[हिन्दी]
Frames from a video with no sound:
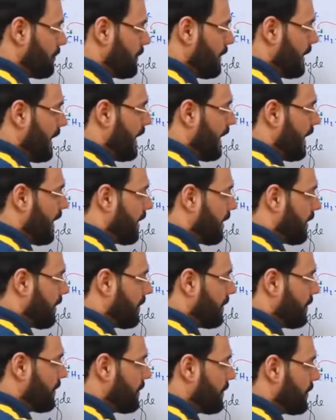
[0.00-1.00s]
ए आर
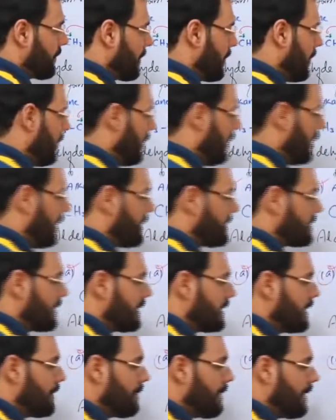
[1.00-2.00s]
इसके
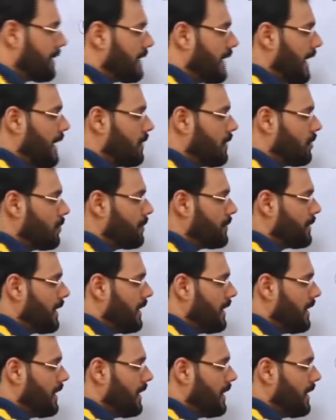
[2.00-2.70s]
अंदर भी अल्काइल ग्रुप या